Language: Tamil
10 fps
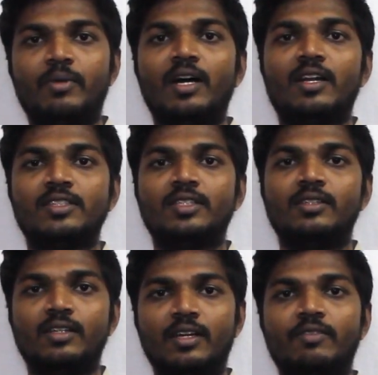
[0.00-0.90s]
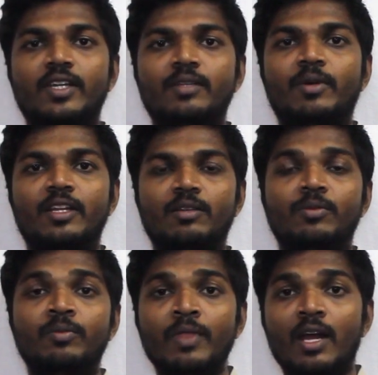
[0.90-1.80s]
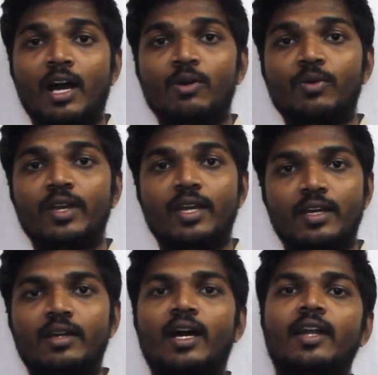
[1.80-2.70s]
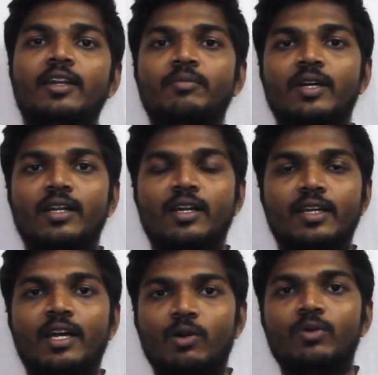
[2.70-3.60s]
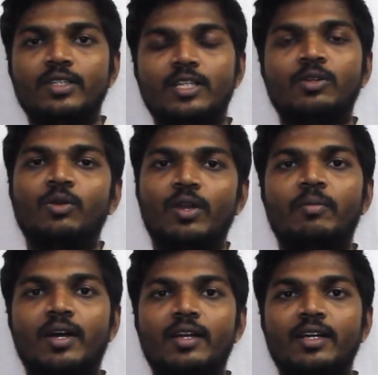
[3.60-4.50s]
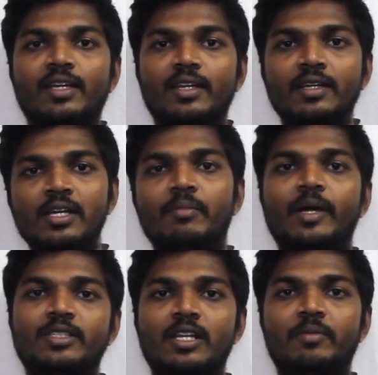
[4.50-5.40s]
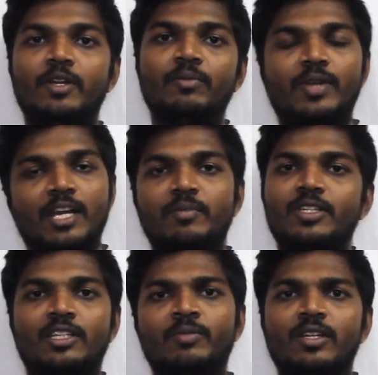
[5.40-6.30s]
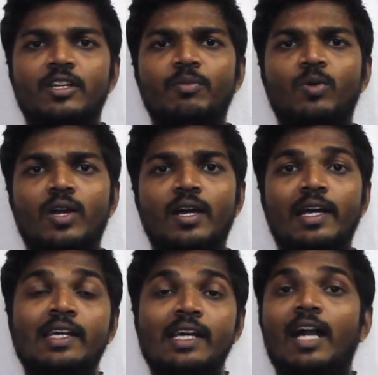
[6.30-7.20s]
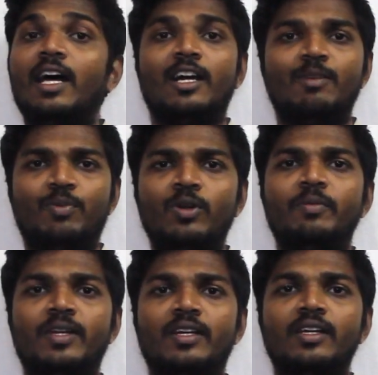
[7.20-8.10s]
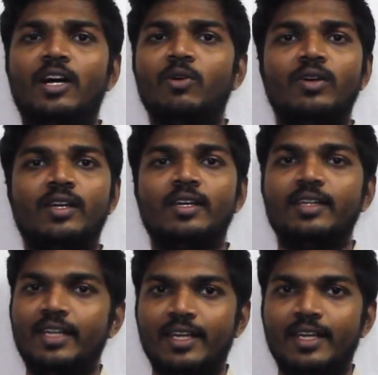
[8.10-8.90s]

மகாராசன் வேதமாணிக்கமும் அவருடைய அண்ணன் மகனாகிய அவருடைய சகோதரனுடைய மகனாகிய மாசிலாமணியும் கிளம்பி சிதம்பரத்துக்கு போகிறாங்க ஆனால் அங்கே போன பிறகு அவங்களுக்கு